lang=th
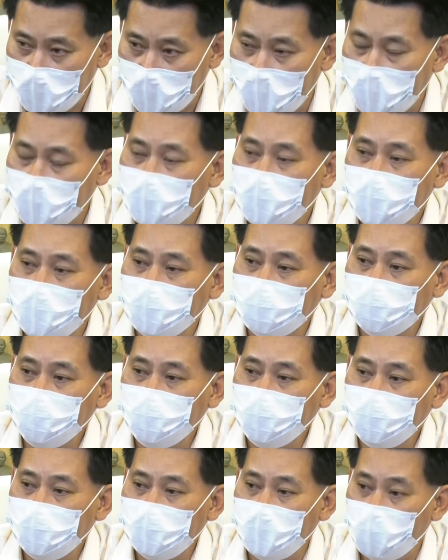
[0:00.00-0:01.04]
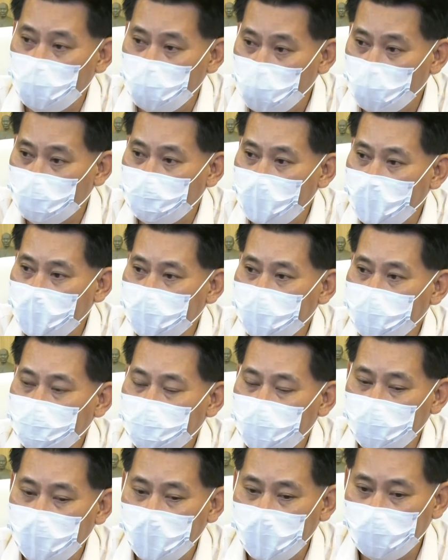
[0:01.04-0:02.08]
หลายๆเรื่องที่เราพูดไป
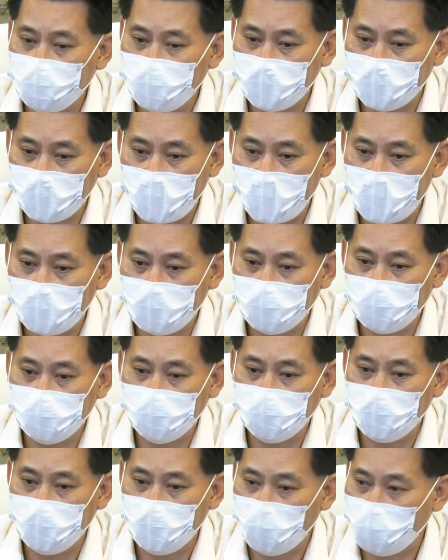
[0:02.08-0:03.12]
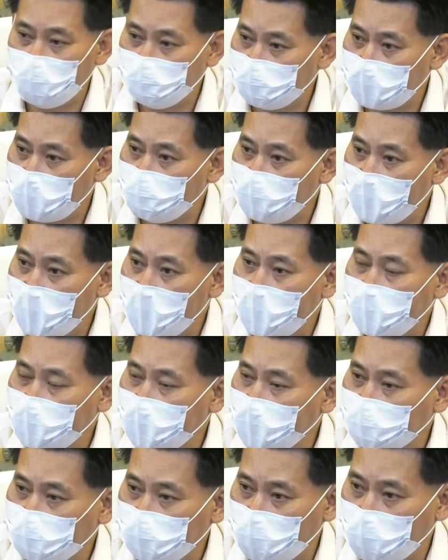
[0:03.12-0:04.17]
ไม่ว่าจะเป็นการลุมทำร้าย
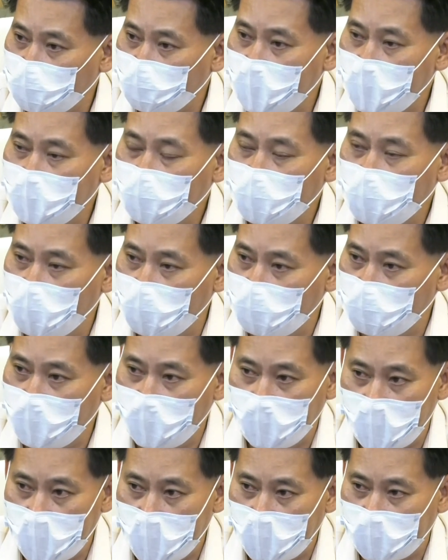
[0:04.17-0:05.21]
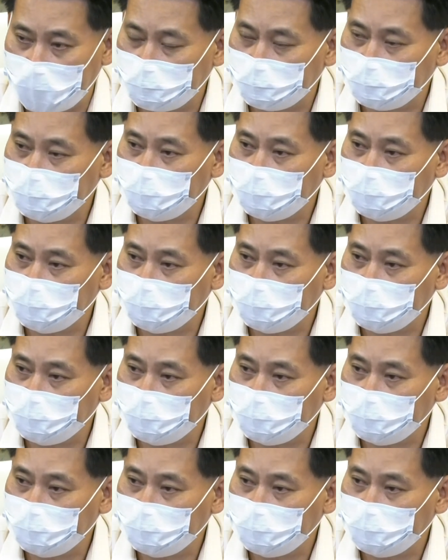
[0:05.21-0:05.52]
เนี่ย กฎหมายต้องออกมาแรง